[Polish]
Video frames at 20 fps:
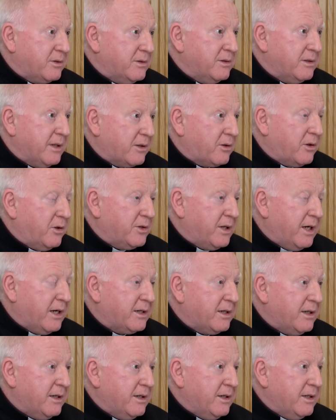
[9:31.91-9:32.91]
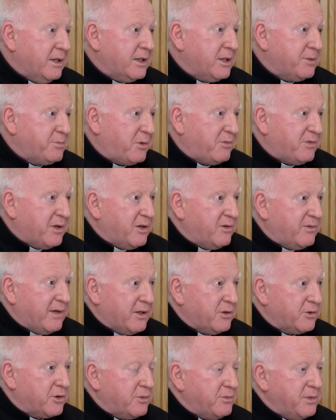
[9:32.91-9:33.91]
na koniach
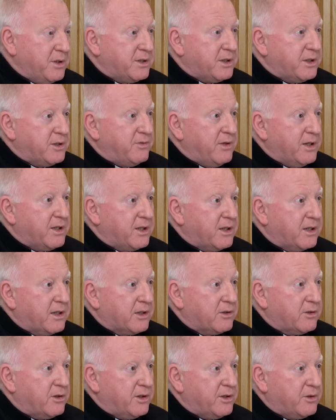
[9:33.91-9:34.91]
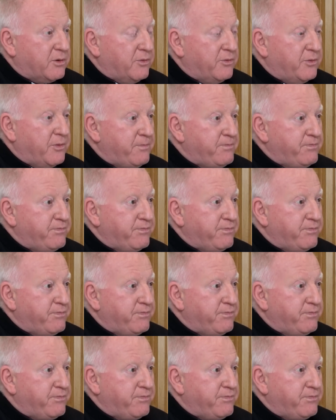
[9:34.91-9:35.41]
sprofanowano to miejsce święte katolików